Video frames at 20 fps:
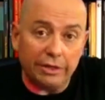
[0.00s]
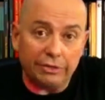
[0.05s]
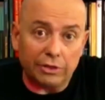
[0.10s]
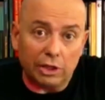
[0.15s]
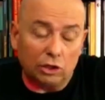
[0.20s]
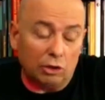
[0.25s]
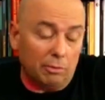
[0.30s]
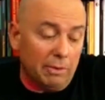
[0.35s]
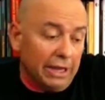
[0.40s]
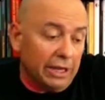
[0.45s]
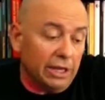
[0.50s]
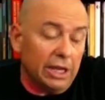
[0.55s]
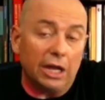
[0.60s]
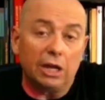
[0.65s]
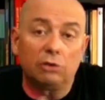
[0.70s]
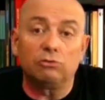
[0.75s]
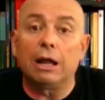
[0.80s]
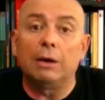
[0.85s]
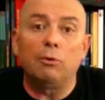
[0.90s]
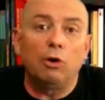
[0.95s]
haciendo magia
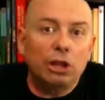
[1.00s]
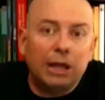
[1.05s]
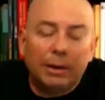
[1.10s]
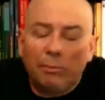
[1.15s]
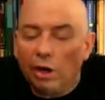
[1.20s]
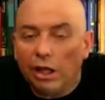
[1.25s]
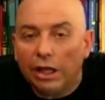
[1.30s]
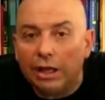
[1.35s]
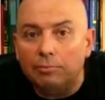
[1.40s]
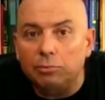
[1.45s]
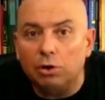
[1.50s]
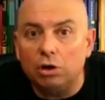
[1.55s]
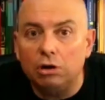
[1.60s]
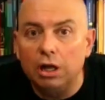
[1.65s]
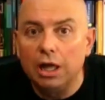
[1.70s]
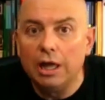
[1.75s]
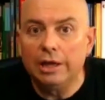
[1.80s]
en una boda, por ejemplo,